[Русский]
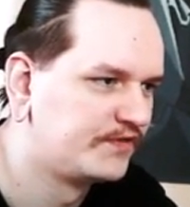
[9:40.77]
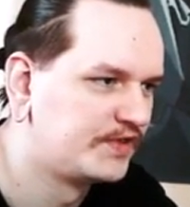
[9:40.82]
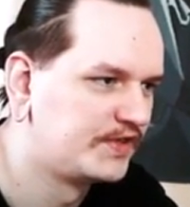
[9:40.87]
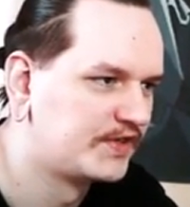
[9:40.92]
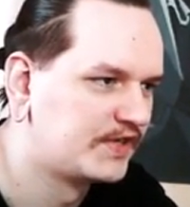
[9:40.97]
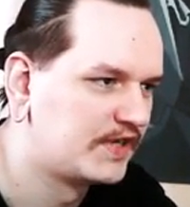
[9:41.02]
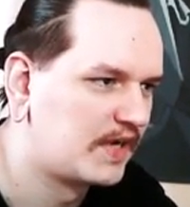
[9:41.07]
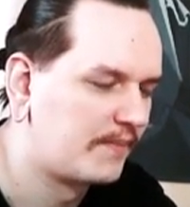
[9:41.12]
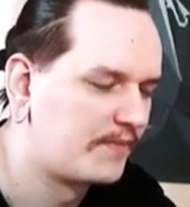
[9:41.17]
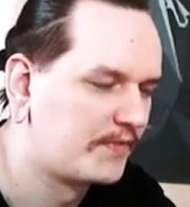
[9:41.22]

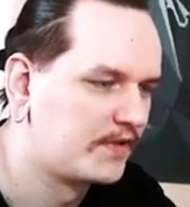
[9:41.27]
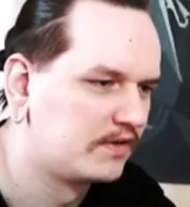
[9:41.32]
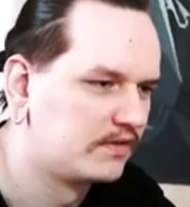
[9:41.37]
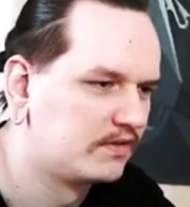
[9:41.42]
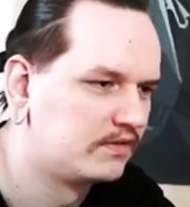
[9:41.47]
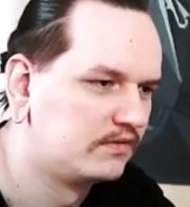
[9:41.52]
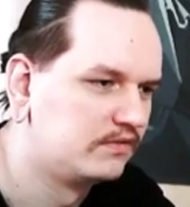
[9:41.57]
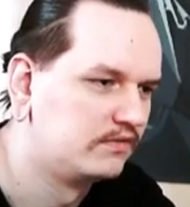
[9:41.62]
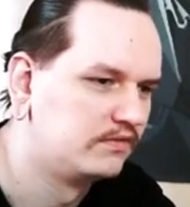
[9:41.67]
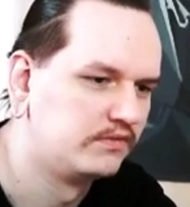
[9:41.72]

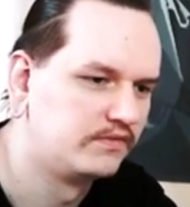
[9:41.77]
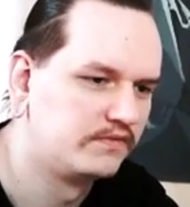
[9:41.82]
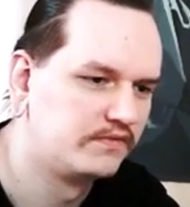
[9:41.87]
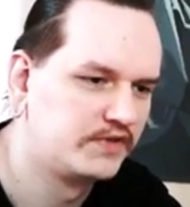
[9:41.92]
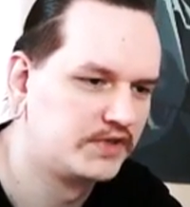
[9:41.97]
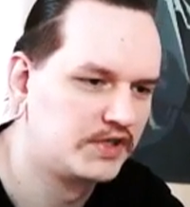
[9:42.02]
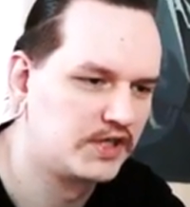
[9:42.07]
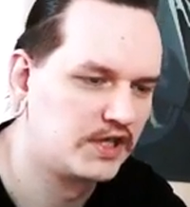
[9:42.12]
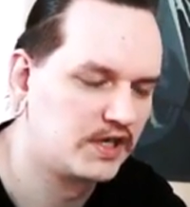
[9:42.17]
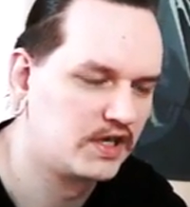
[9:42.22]
внезапно
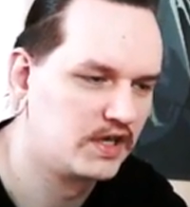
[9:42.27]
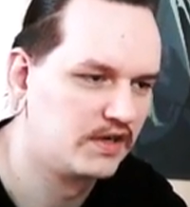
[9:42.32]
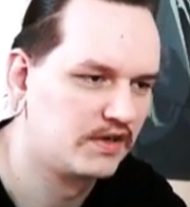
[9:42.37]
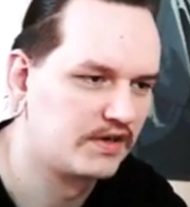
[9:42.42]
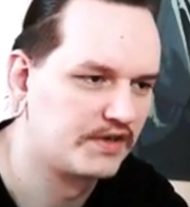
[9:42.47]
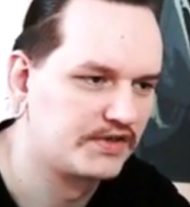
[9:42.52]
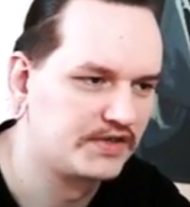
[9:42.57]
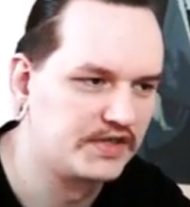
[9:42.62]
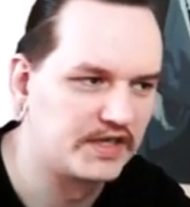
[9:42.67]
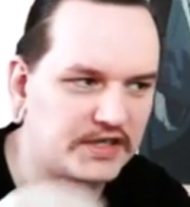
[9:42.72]
все такие
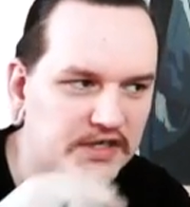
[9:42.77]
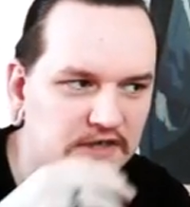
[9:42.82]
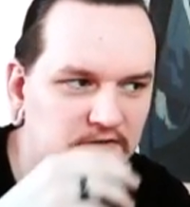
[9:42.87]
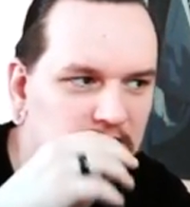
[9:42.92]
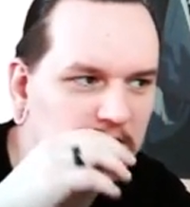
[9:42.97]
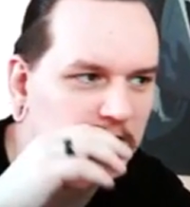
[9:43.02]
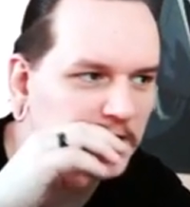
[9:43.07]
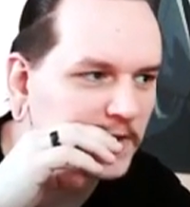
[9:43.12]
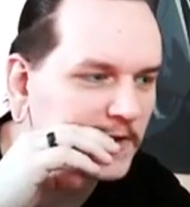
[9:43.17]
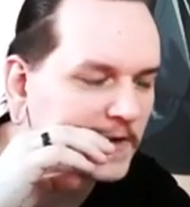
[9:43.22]

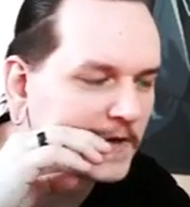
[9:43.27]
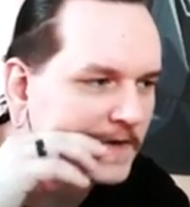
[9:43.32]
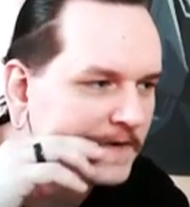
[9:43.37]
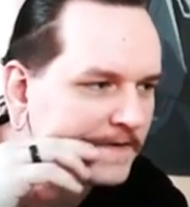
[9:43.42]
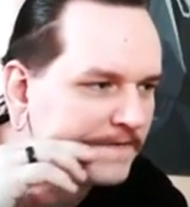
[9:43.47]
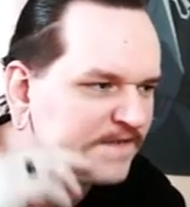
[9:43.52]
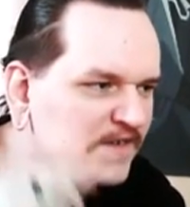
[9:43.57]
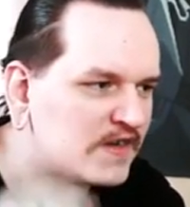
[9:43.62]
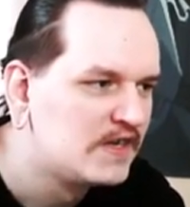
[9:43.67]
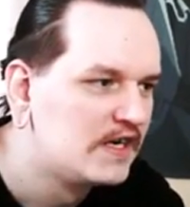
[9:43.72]
разноцветные.
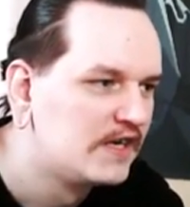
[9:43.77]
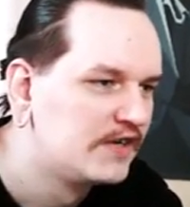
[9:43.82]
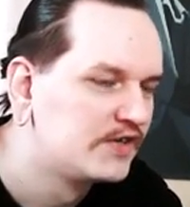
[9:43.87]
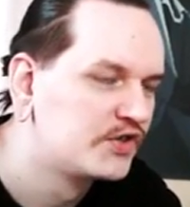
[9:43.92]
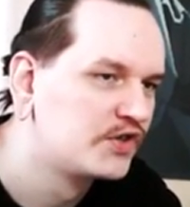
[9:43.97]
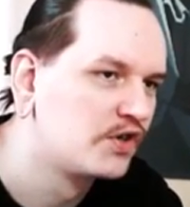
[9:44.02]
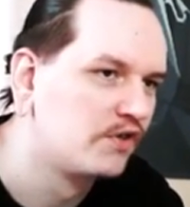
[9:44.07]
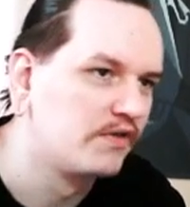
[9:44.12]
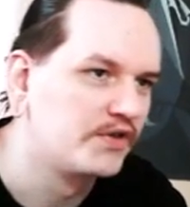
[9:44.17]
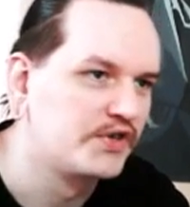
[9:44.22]

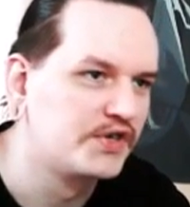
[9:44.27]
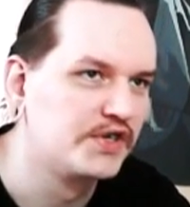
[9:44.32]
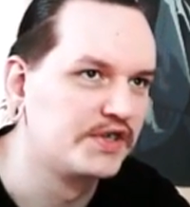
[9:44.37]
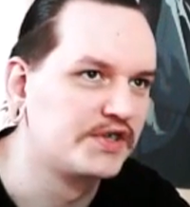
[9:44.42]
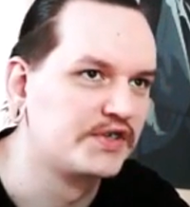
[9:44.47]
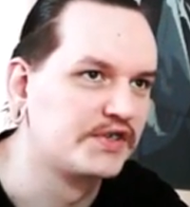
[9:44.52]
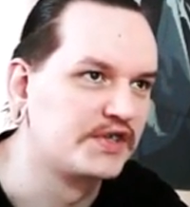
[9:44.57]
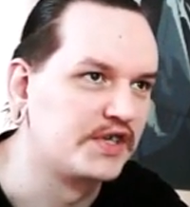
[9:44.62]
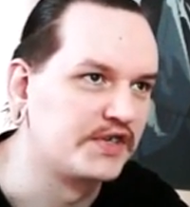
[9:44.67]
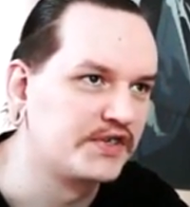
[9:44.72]
что вообще
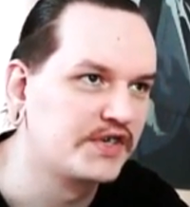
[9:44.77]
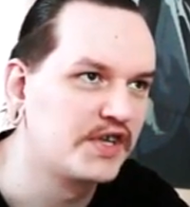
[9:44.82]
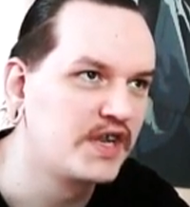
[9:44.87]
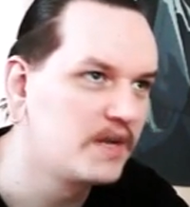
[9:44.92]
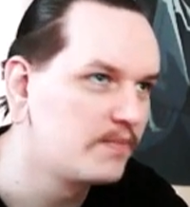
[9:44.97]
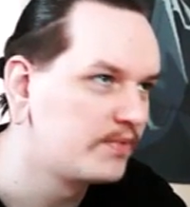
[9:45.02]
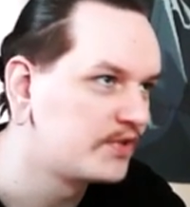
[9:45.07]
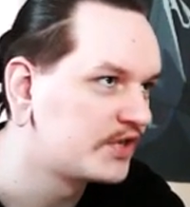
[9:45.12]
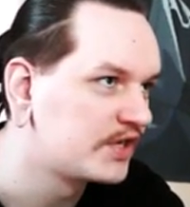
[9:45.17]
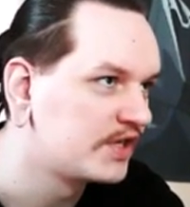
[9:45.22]
это за
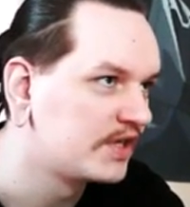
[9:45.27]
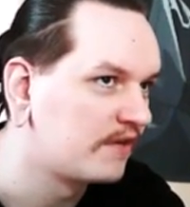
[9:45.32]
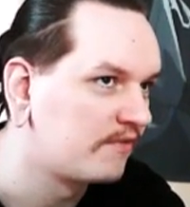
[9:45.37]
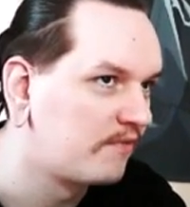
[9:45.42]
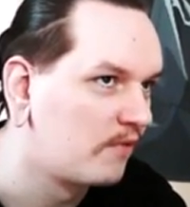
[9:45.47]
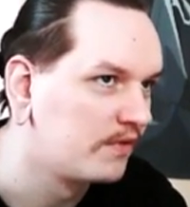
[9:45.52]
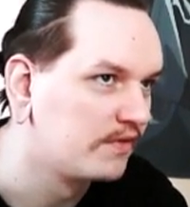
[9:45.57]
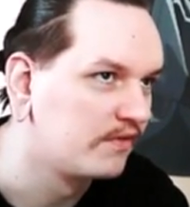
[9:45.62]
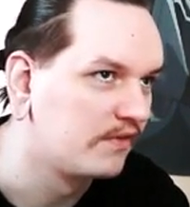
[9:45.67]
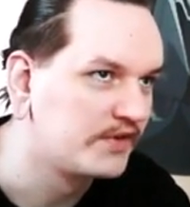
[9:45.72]
скрипочки на
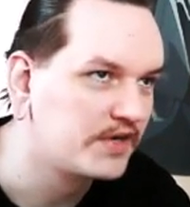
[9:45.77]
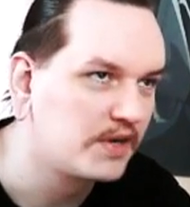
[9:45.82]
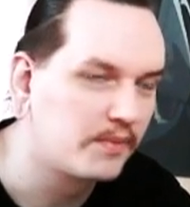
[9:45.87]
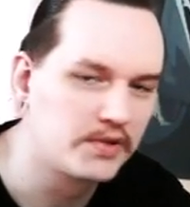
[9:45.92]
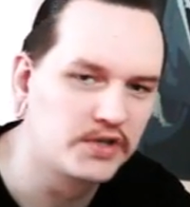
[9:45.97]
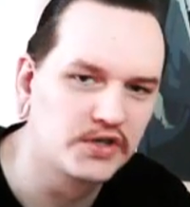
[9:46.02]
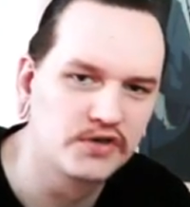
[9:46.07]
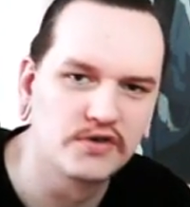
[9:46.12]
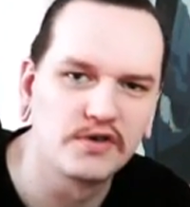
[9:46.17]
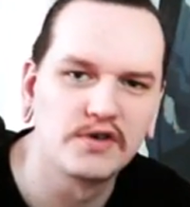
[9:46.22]
фоне? Вообще,
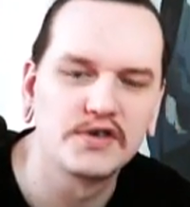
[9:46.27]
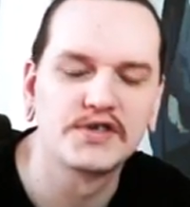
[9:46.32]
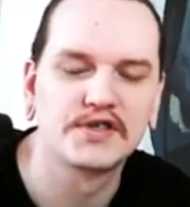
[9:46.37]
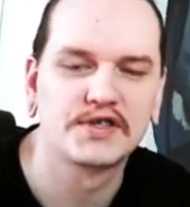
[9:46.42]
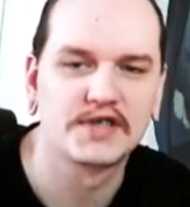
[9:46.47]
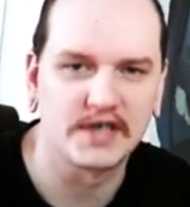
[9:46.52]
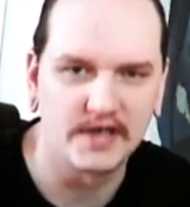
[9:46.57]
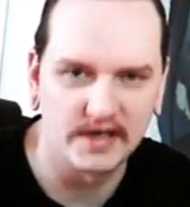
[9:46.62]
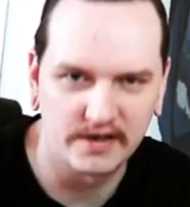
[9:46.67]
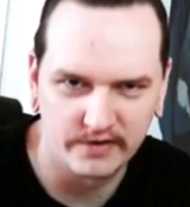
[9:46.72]
почему
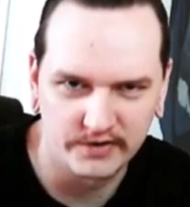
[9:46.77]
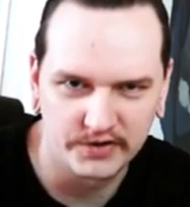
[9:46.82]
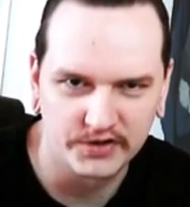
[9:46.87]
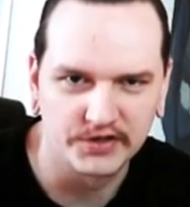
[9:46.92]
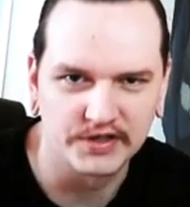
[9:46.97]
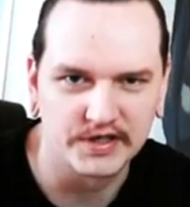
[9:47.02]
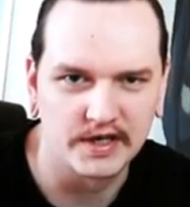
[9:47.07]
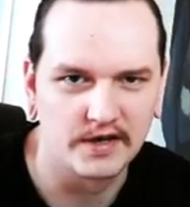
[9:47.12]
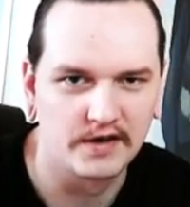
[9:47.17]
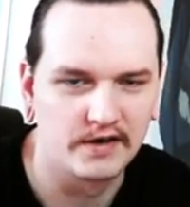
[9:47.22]
это,
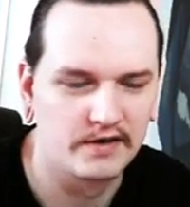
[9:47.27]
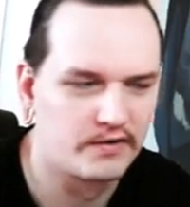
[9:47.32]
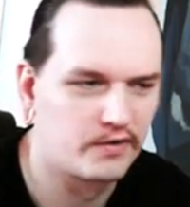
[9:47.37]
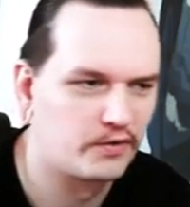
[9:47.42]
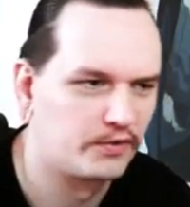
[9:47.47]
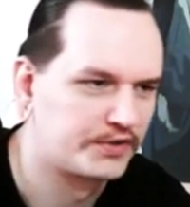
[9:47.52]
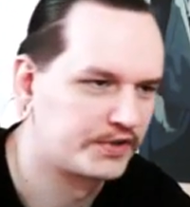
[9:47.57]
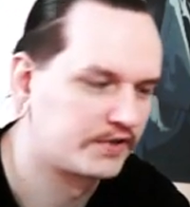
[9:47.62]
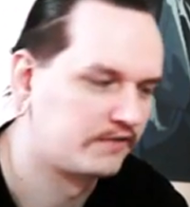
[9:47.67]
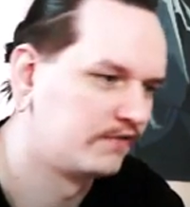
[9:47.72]
короче, за
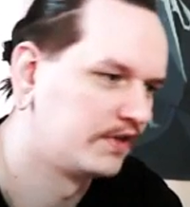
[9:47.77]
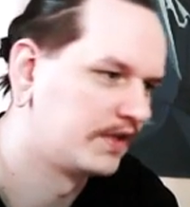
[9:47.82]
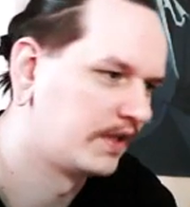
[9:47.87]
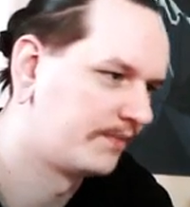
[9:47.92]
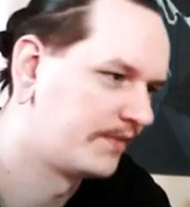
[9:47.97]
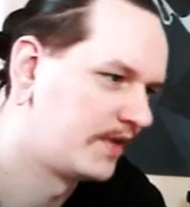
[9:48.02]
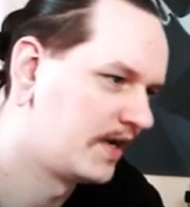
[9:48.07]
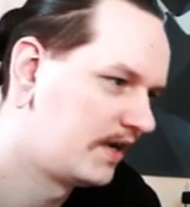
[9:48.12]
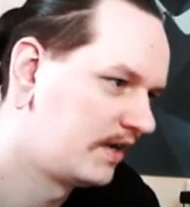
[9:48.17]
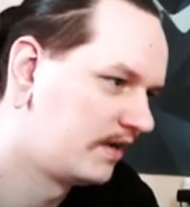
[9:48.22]
родск вы
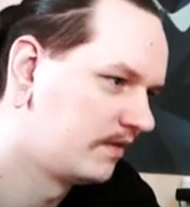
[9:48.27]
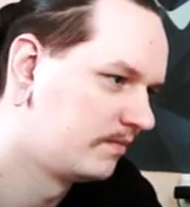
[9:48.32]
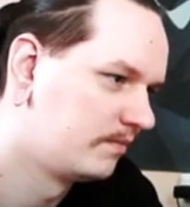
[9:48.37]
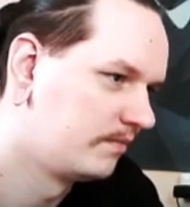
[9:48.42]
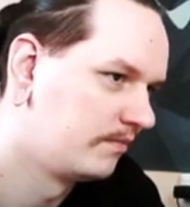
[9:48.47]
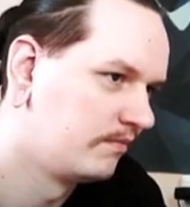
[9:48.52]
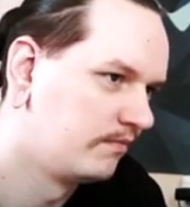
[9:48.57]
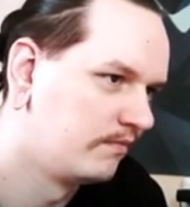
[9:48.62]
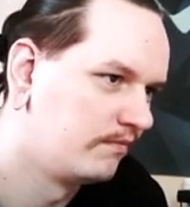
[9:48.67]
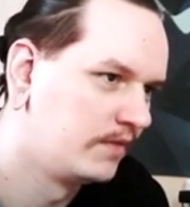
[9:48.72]
нам дали?
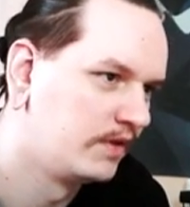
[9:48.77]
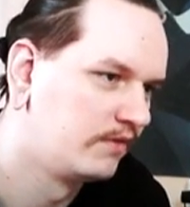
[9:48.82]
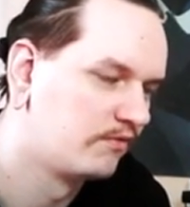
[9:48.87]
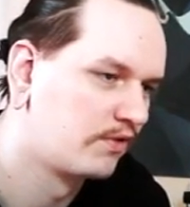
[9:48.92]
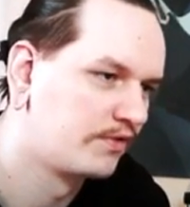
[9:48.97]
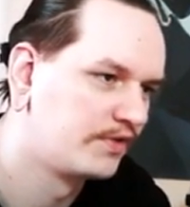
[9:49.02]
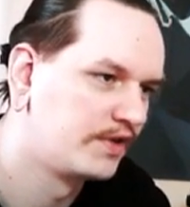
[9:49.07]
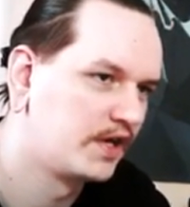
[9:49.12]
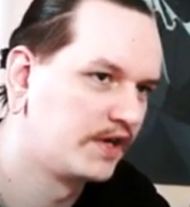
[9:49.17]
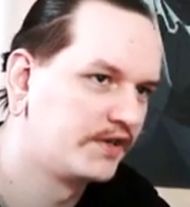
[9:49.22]
Мы
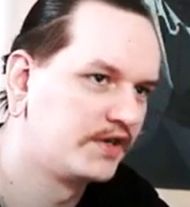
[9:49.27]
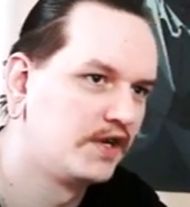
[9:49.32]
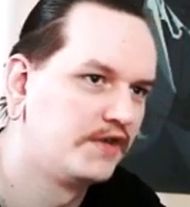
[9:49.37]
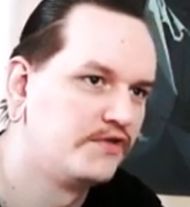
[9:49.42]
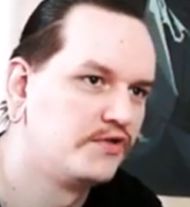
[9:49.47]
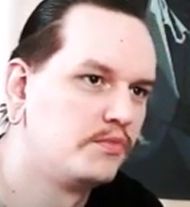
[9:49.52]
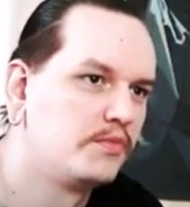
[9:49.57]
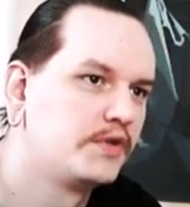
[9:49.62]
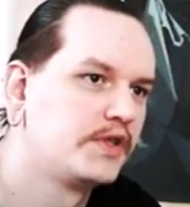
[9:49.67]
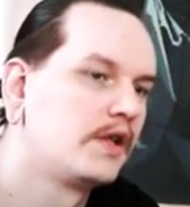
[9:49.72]
вроде хотели
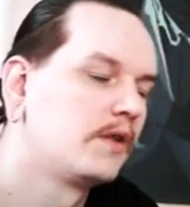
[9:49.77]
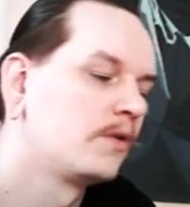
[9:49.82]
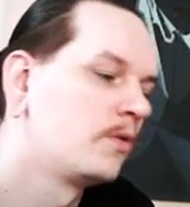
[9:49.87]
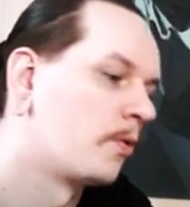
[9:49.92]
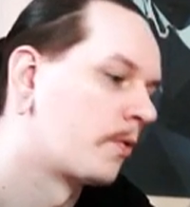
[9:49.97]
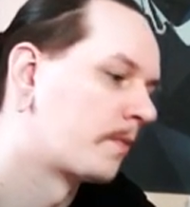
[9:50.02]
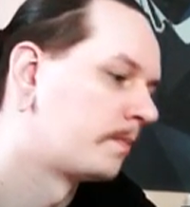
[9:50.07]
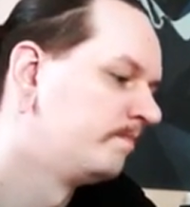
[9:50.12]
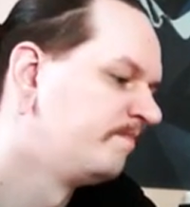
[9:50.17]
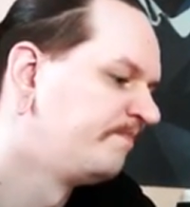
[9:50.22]
не
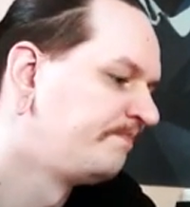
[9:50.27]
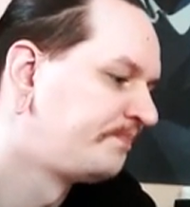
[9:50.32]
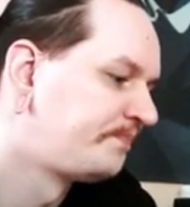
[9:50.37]
металкор.